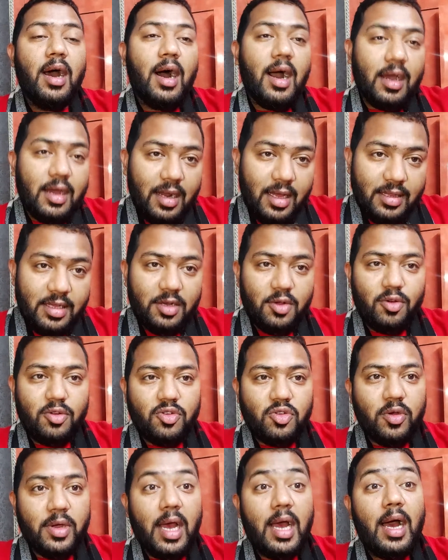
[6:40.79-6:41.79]
अगला दिन हो
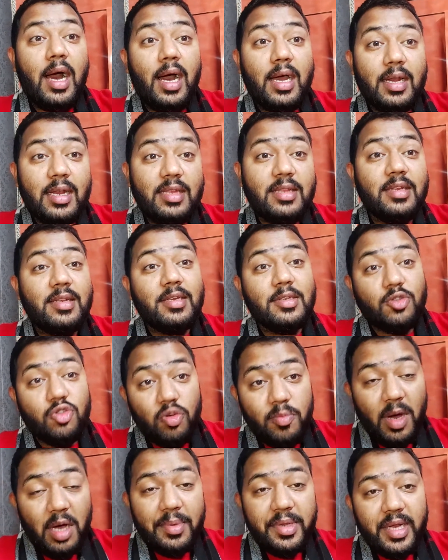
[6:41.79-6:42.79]
चुका है अगले दिन की
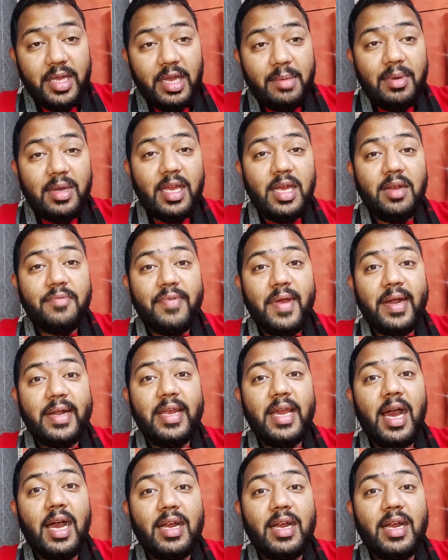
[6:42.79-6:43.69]
सुबह भी नहीं है बल्कि इनफेक्ट ये